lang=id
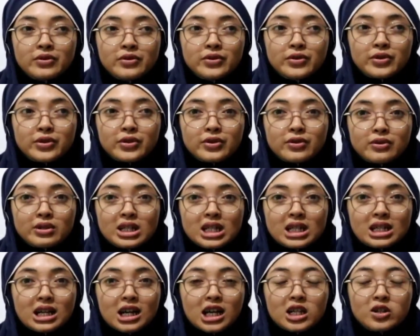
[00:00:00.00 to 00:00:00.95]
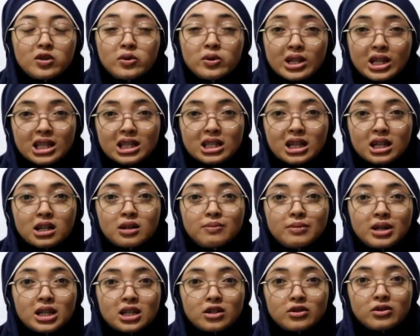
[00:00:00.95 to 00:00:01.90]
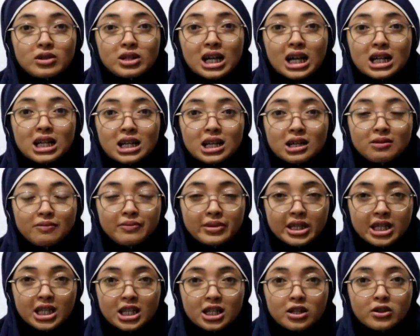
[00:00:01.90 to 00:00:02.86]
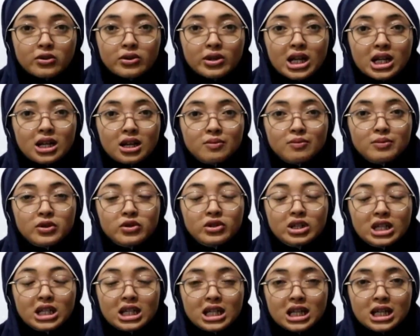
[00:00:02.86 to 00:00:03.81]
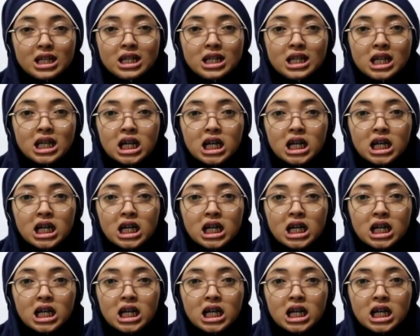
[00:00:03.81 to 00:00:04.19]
untuk tindakan kuret yang kemarin udah alami itu alhamdulillah